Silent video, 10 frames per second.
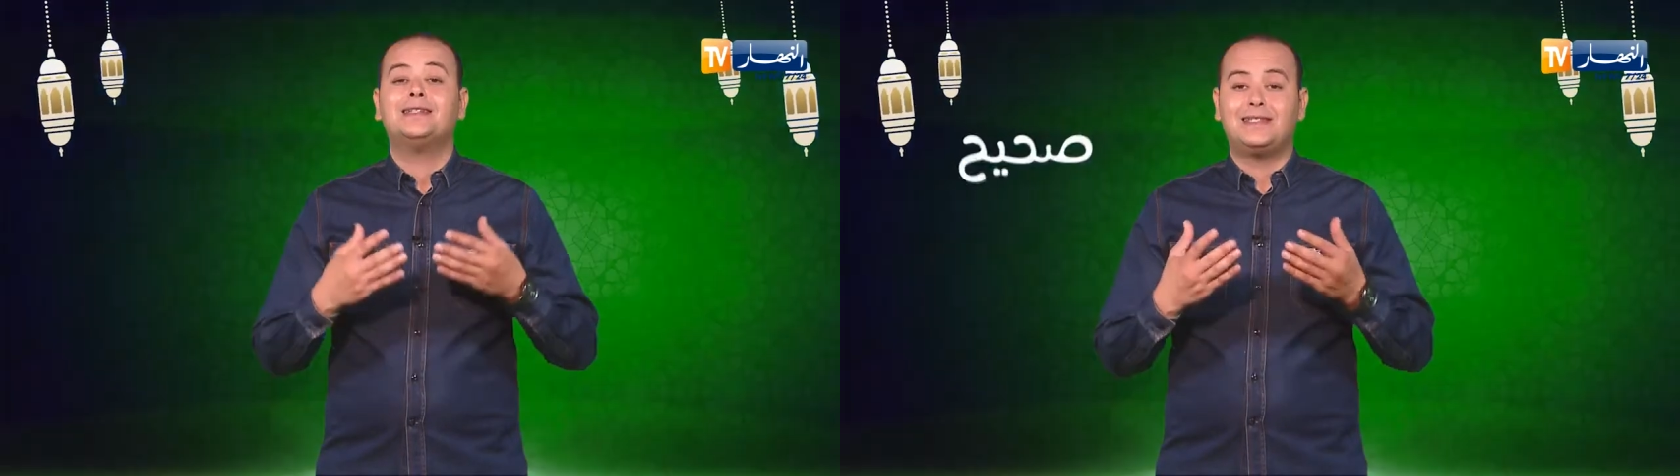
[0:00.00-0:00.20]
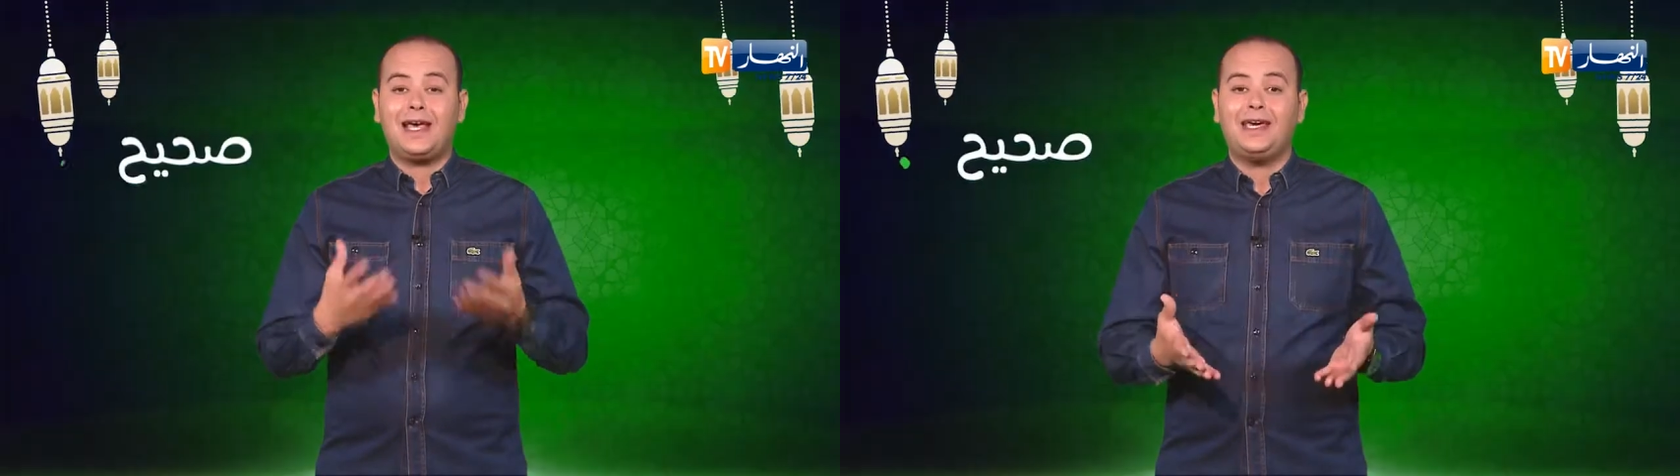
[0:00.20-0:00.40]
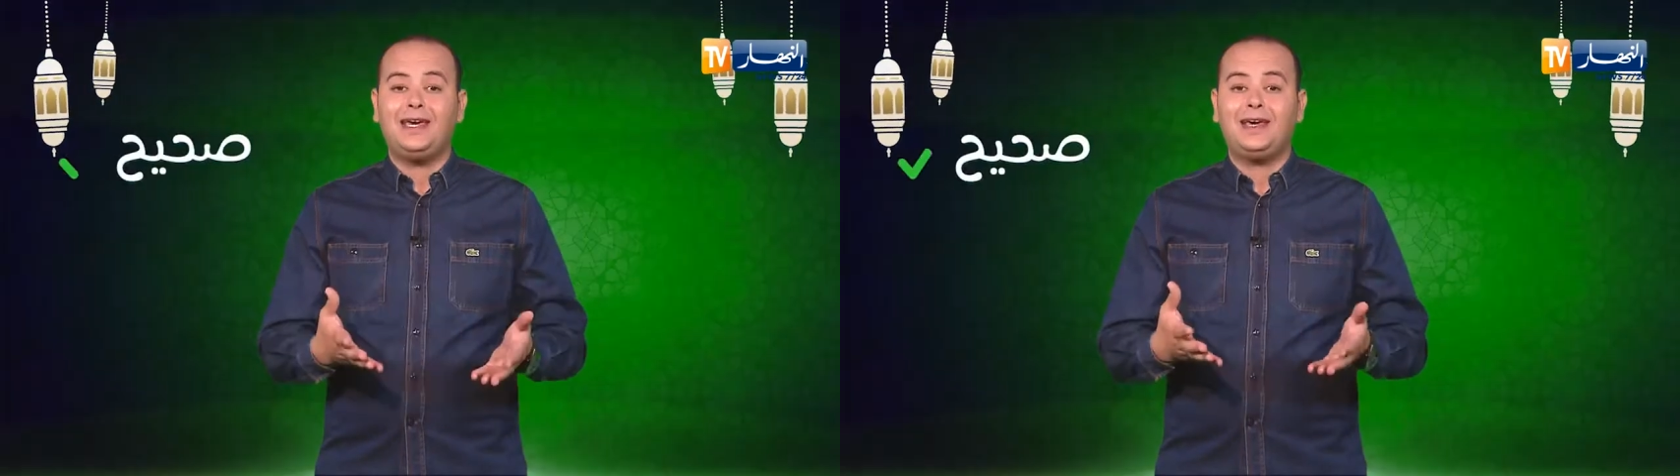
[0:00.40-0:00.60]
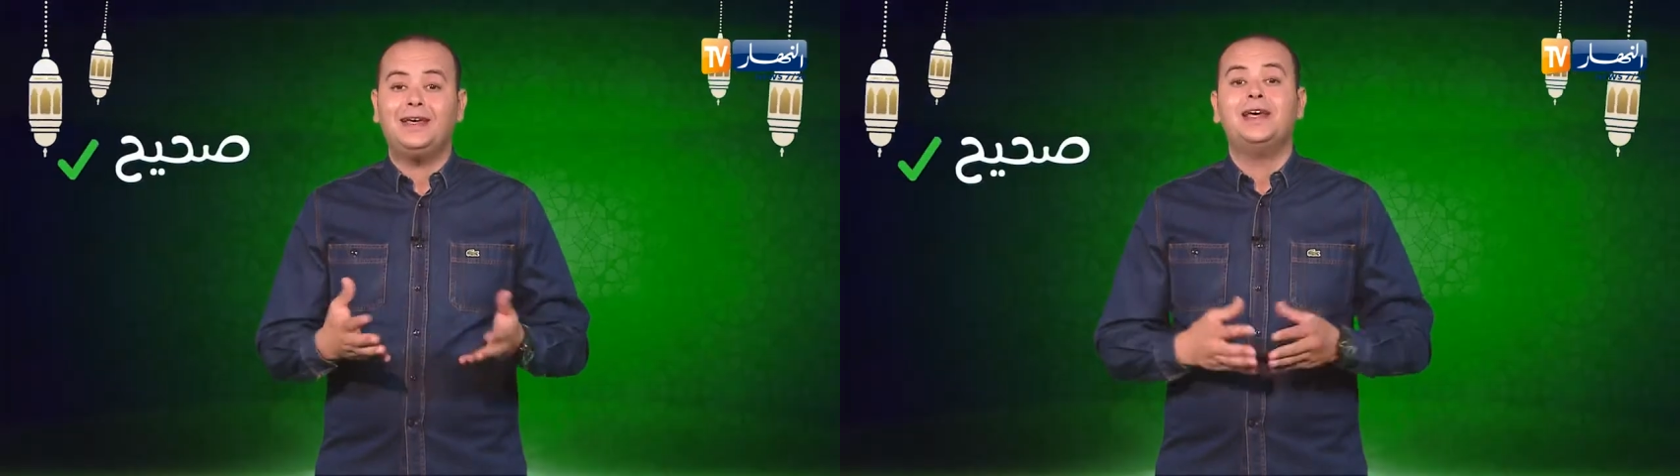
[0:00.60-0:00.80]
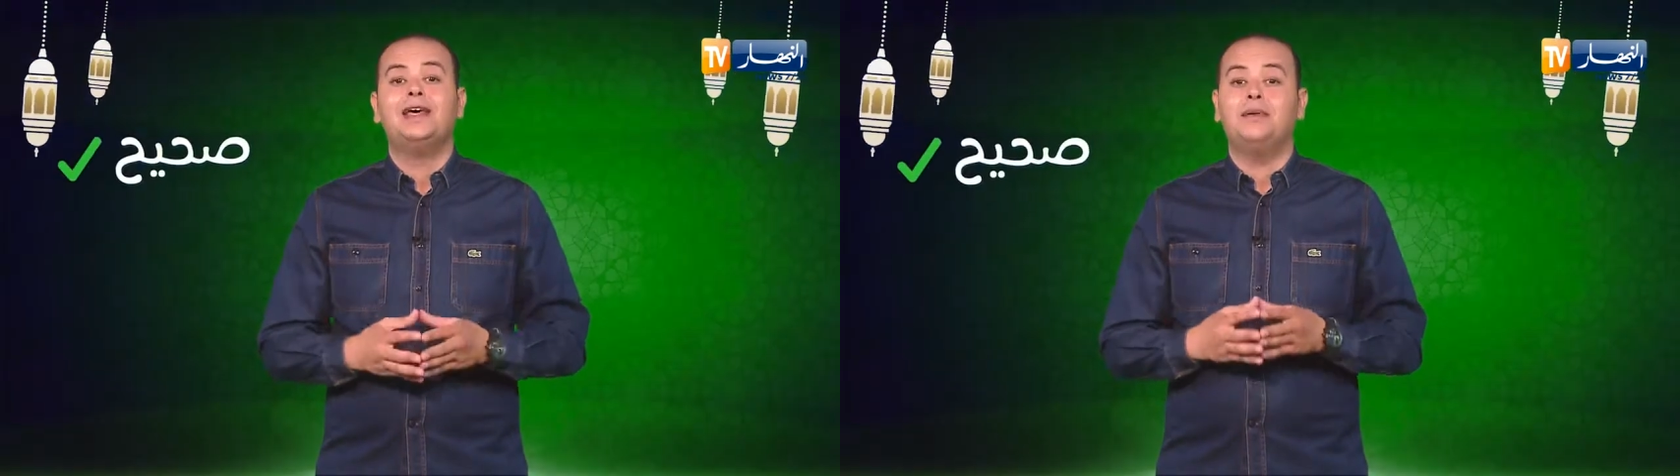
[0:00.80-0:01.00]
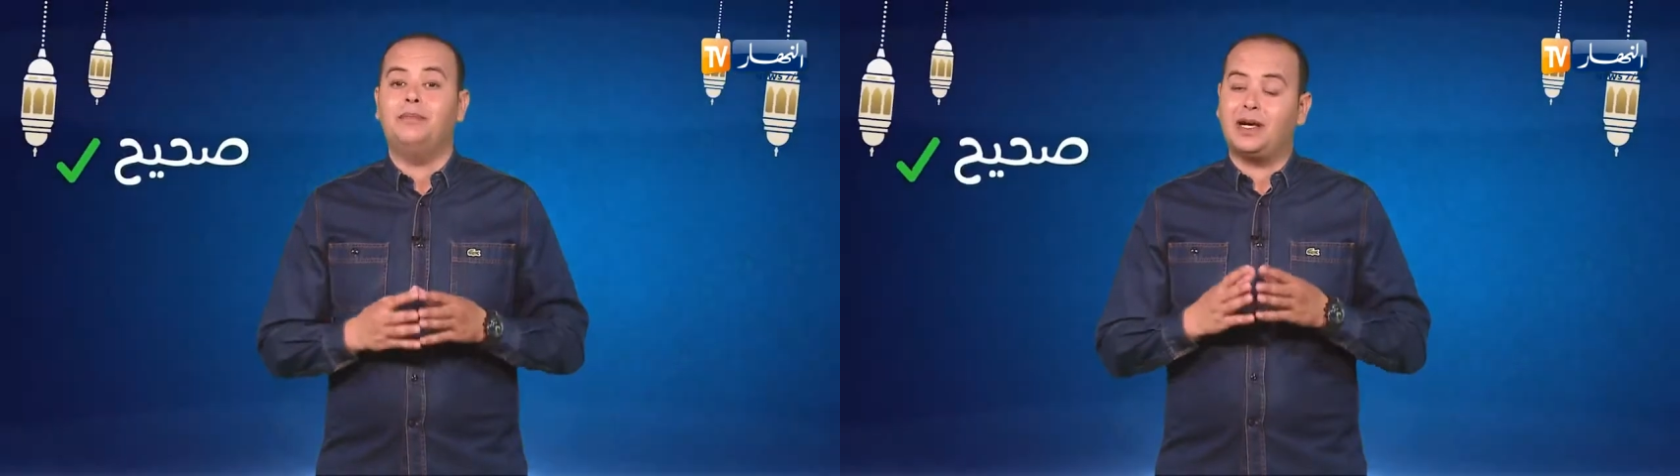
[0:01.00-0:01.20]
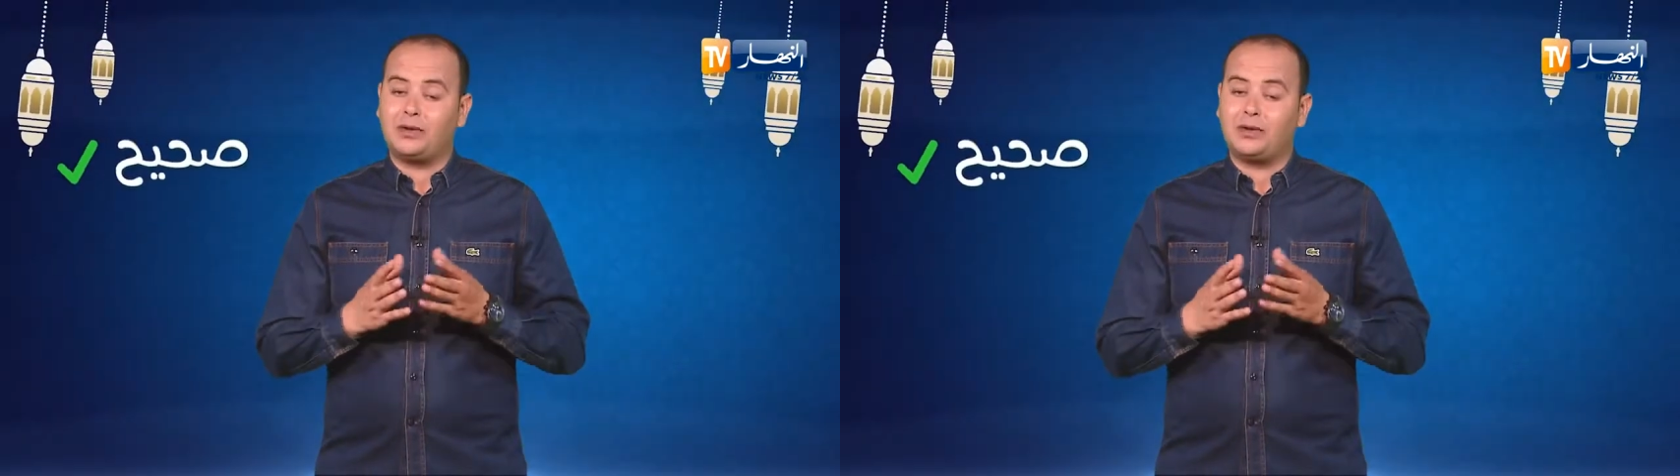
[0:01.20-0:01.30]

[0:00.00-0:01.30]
صحيح يا